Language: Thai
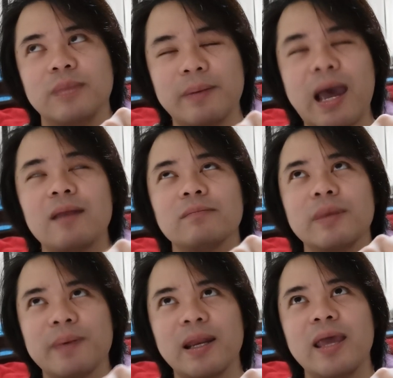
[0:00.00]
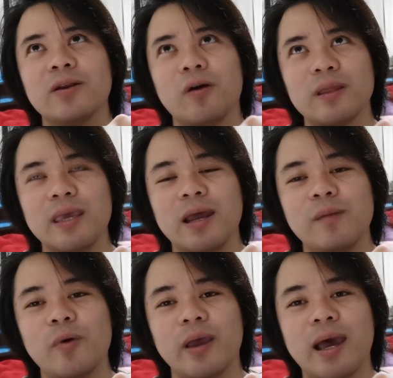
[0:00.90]
บีบคัดบีบคันเร่งถอนเกียร์
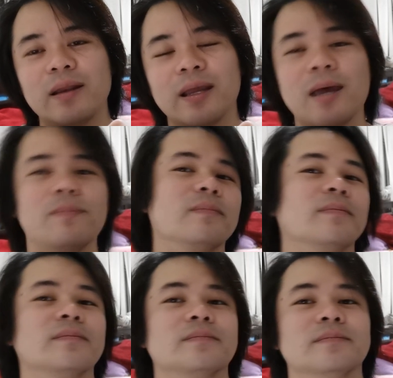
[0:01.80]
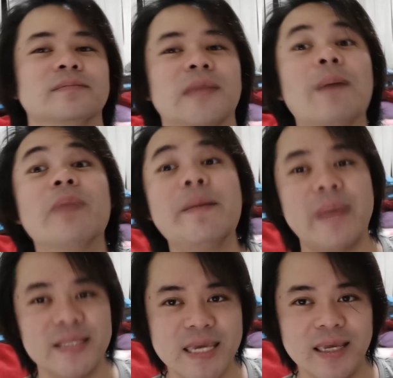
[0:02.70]
แล้วปล่อยคัดนะครับทำเรฟ
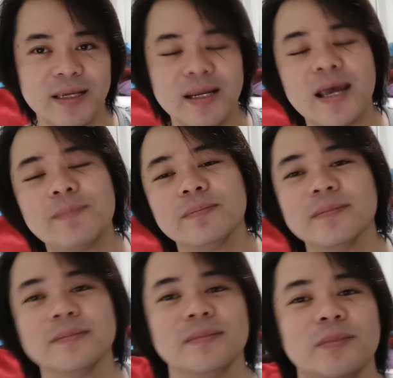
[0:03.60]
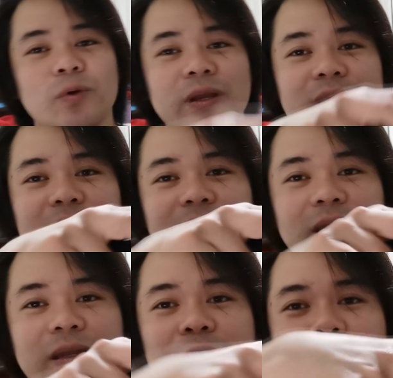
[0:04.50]
แมทชิ่งนะครับโดยที่
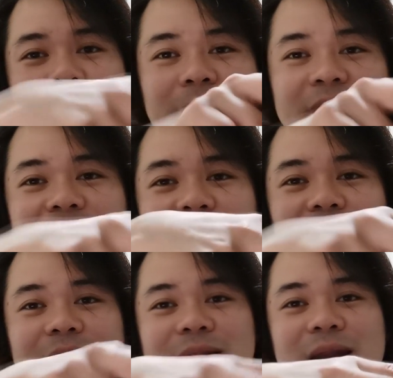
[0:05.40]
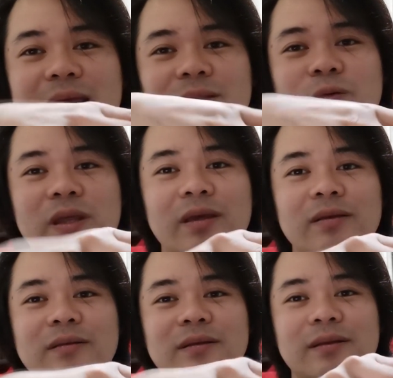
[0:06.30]
นิ้วอ่ะมันสไลด์สไลด์กับตัวนี้
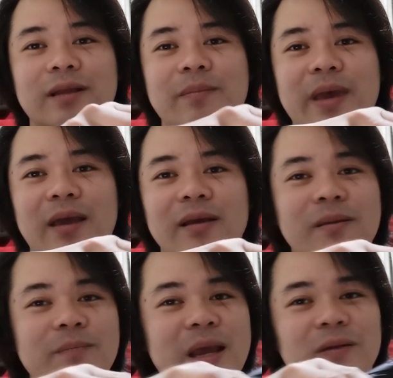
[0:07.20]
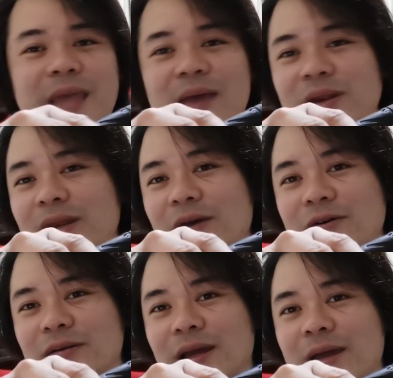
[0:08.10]
กับเบรกเบรกเราแตะนิดเดีย
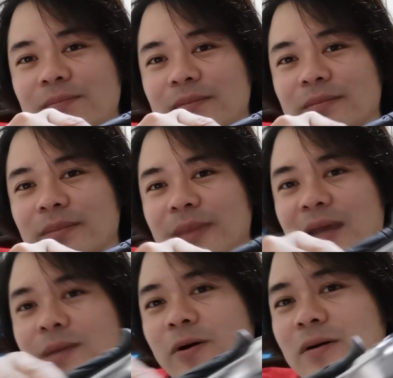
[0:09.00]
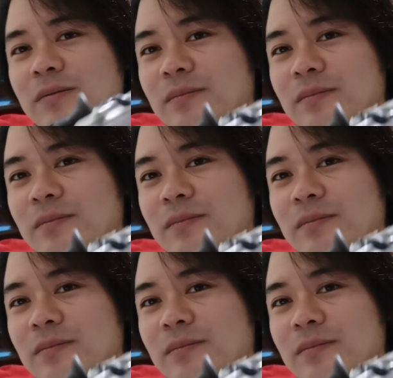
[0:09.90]
วนะครับแค่นี้พอ